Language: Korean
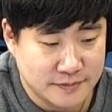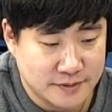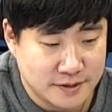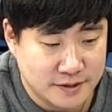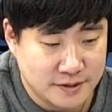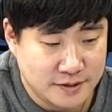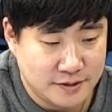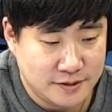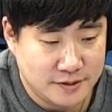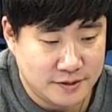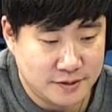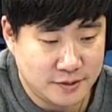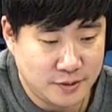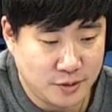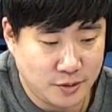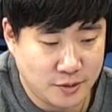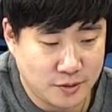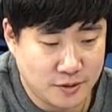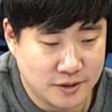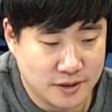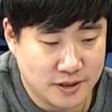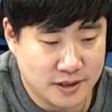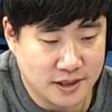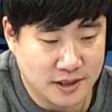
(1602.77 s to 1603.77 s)

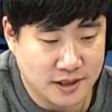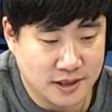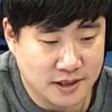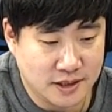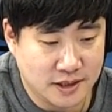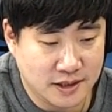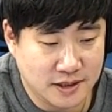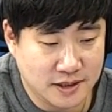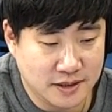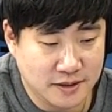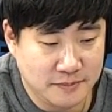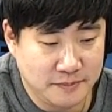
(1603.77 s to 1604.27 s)
속지를